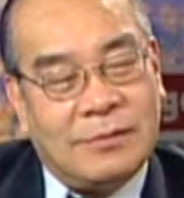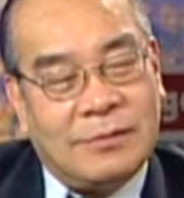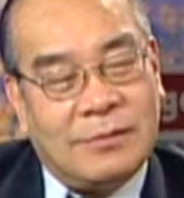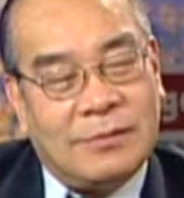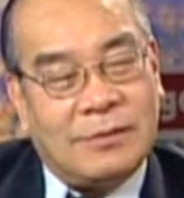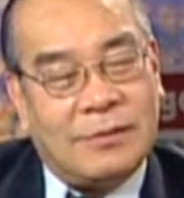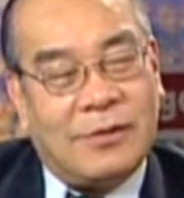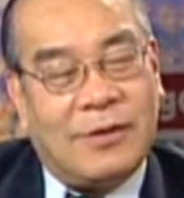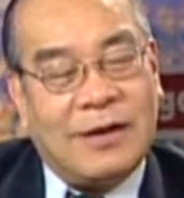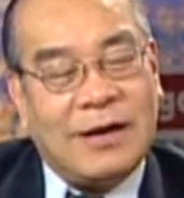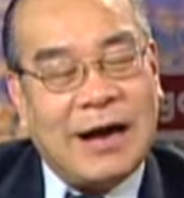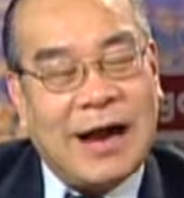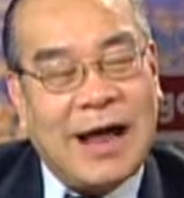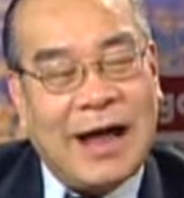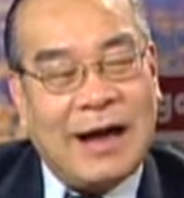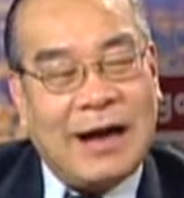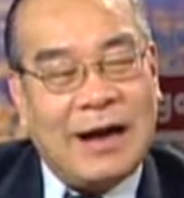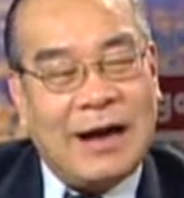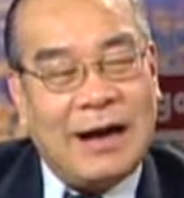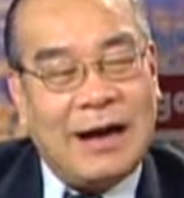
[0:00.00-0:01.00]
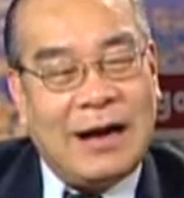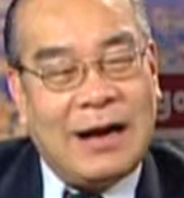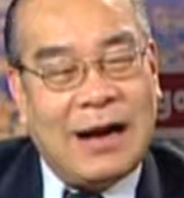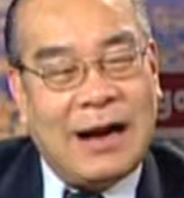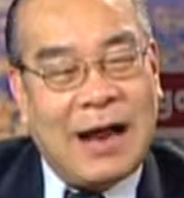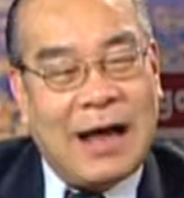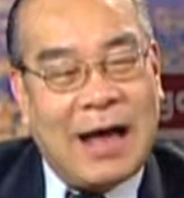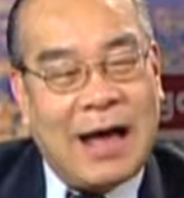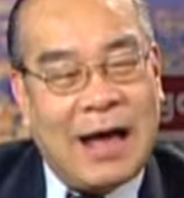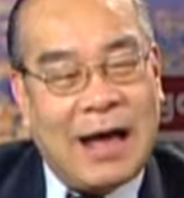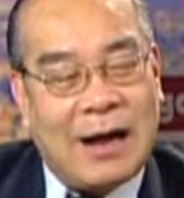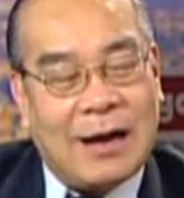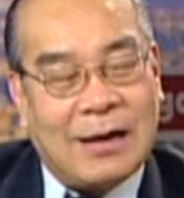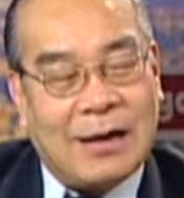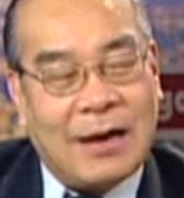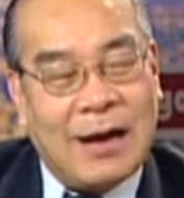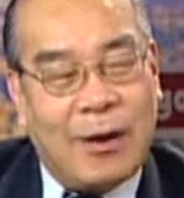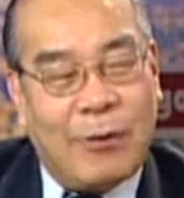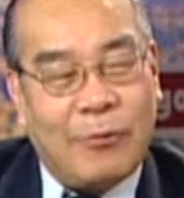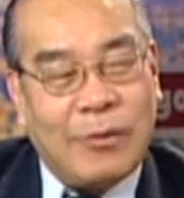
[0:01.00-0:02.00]
rõ ràng là
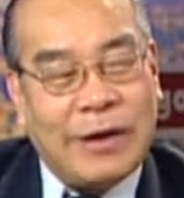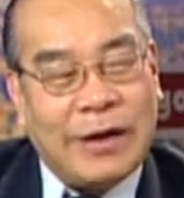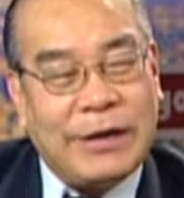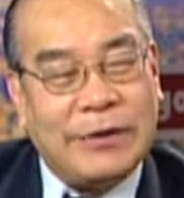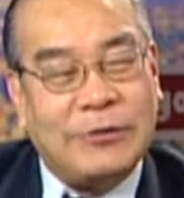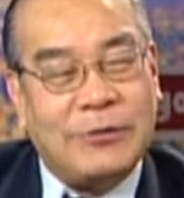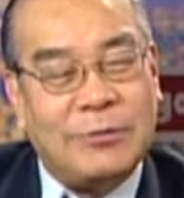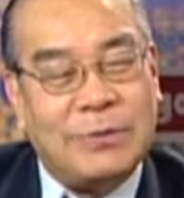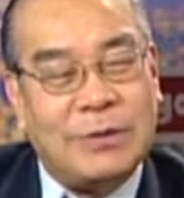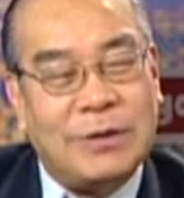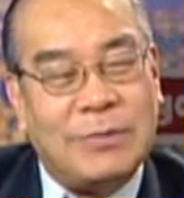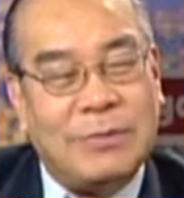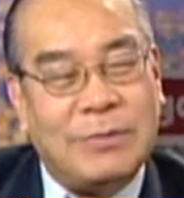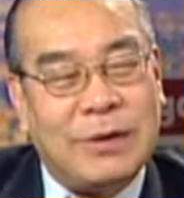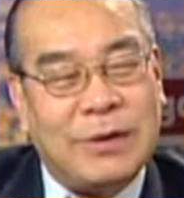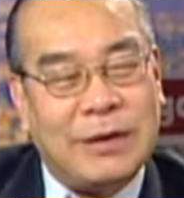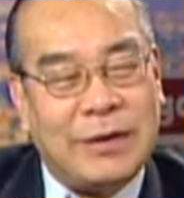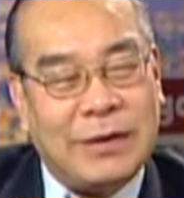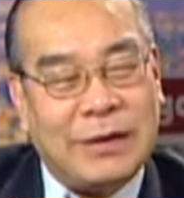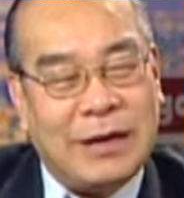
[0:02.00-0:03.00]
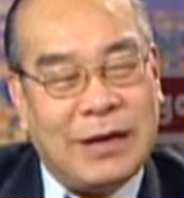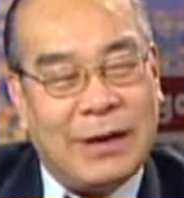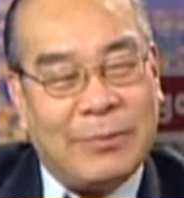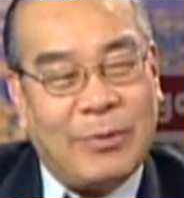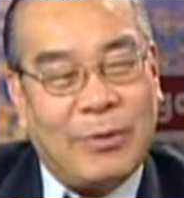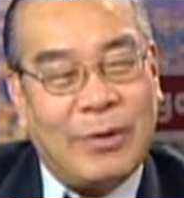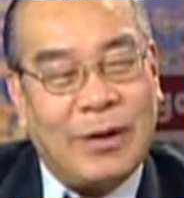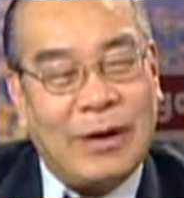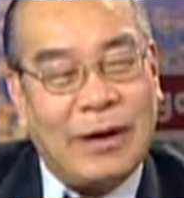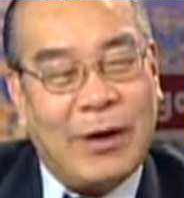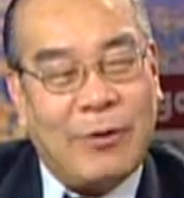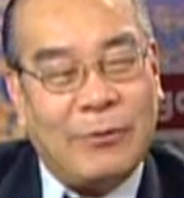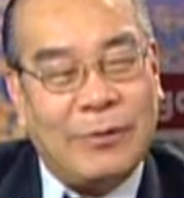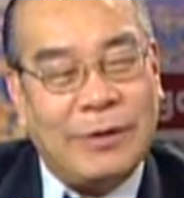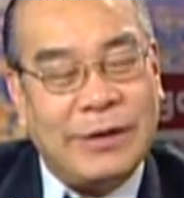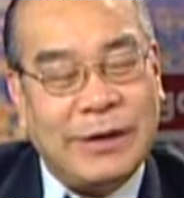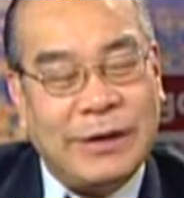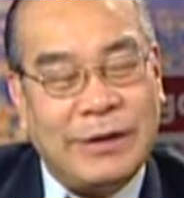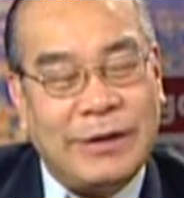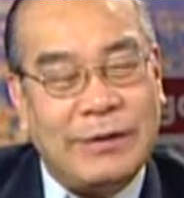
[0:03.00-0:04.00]
cái hội nghị trung ương 10 là một cái
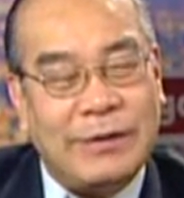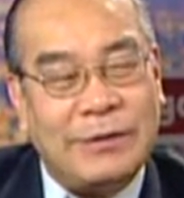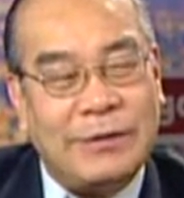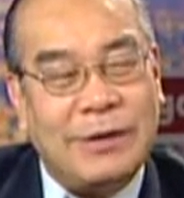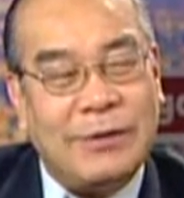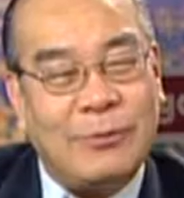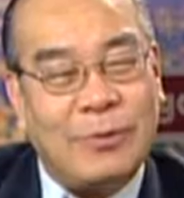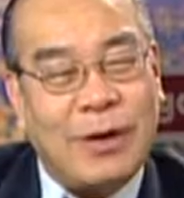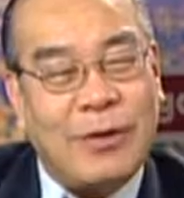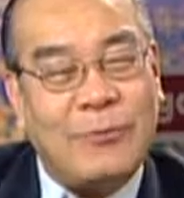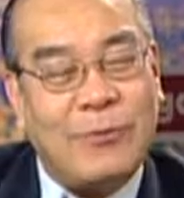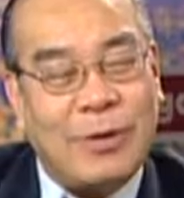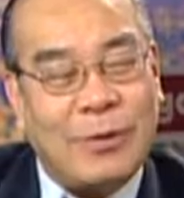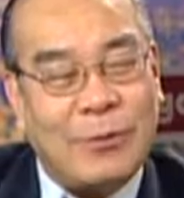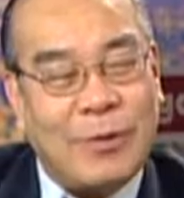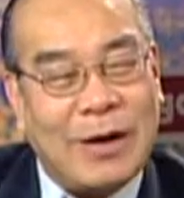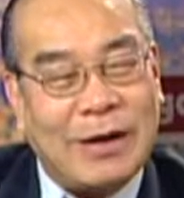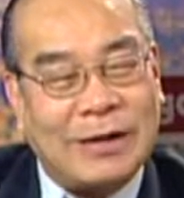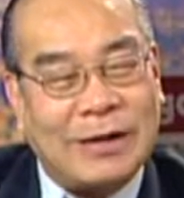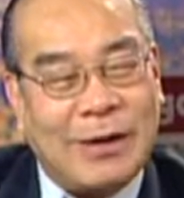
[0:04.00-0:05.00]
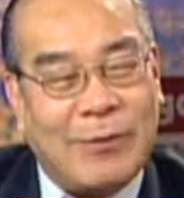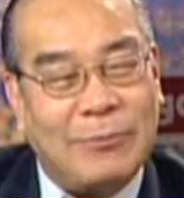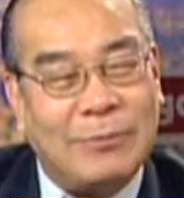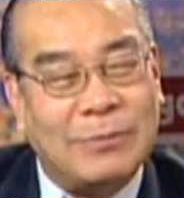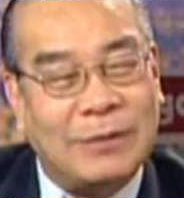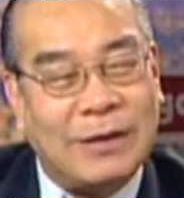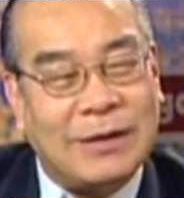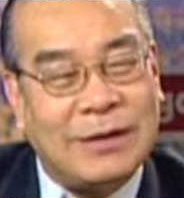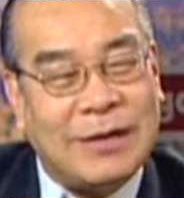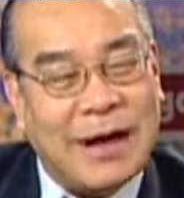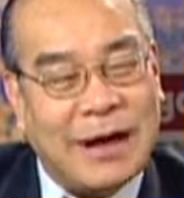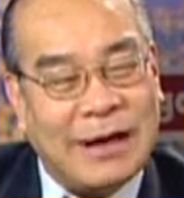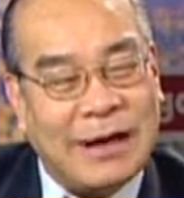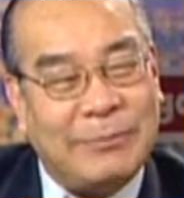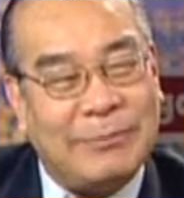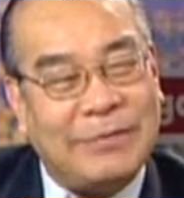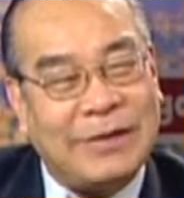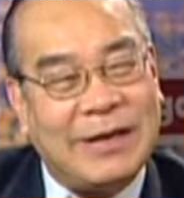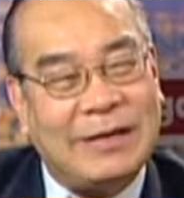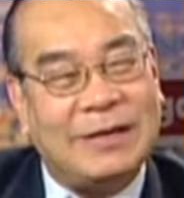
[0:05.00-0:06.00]
hội nghị nó cũng rất là quan trọng từ ngày
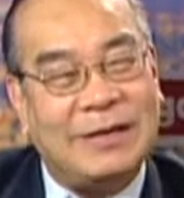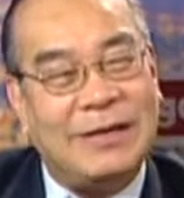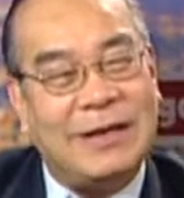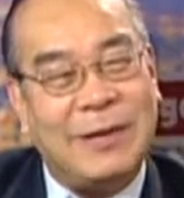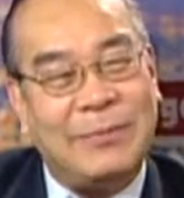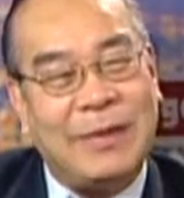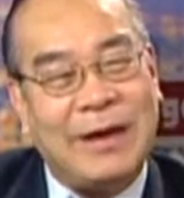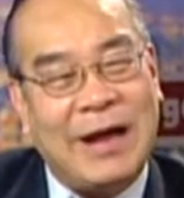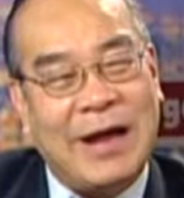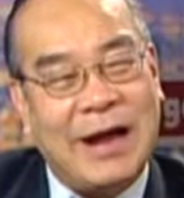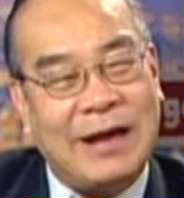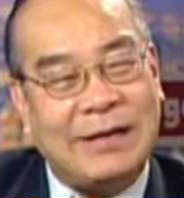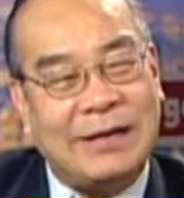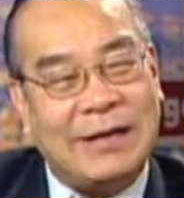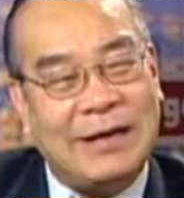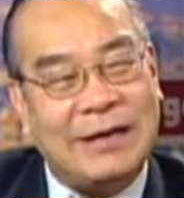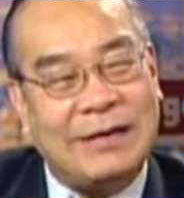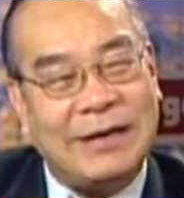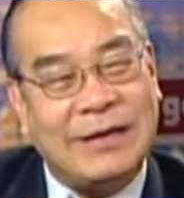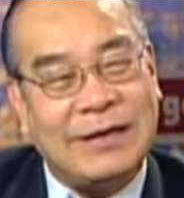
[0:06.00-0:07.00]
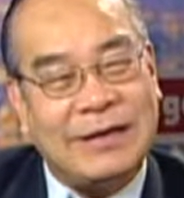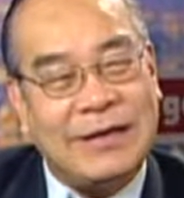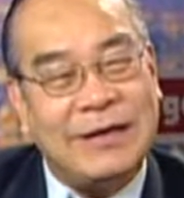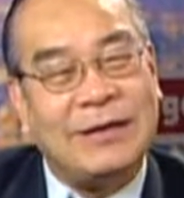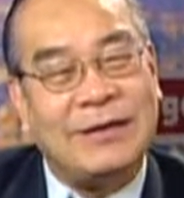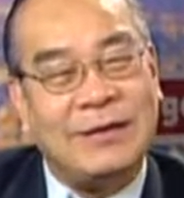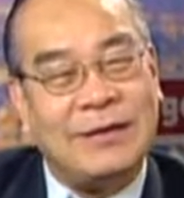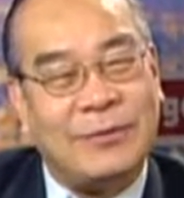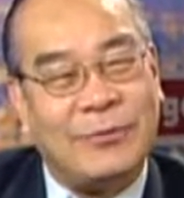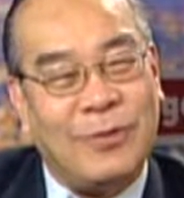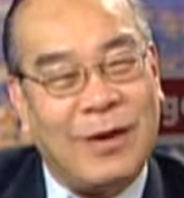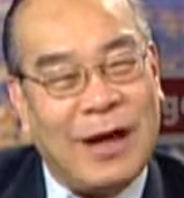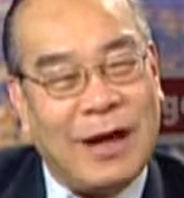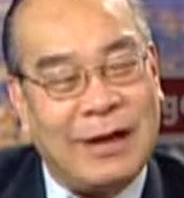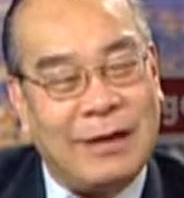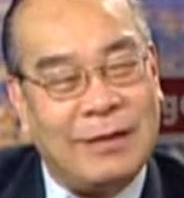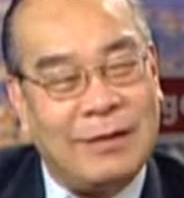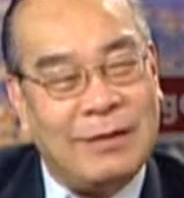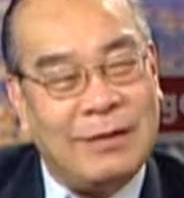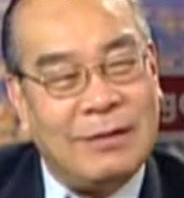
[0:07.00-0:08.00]
năm tây tới tháng 12 tây tháng giêng vừa qua